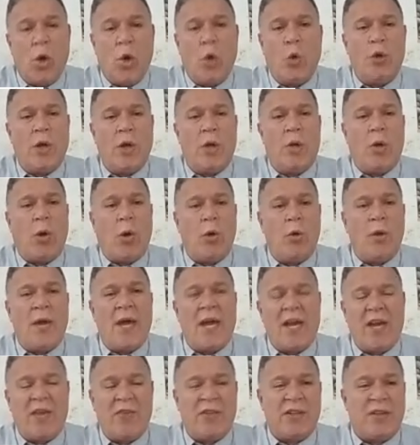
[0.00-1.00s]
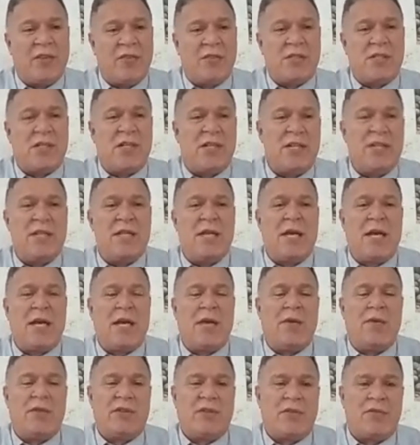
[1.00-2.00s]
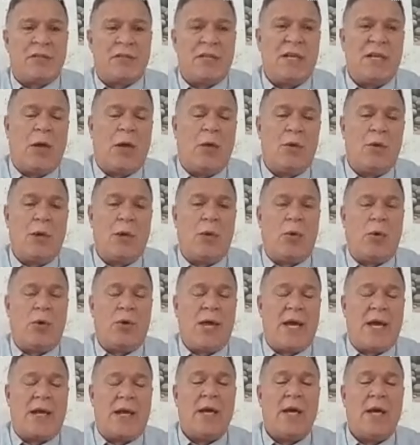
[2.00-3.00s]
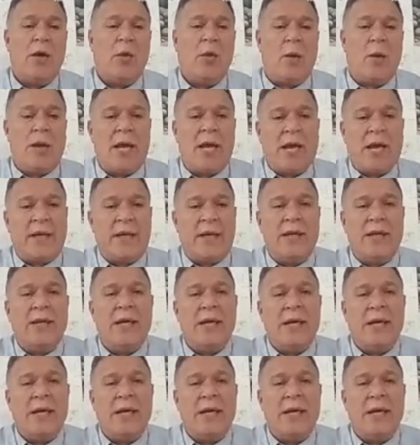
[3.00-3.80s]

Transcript: هنا وهناك في تفصيلية في تفصيلة هنا وهناك يعني ولكن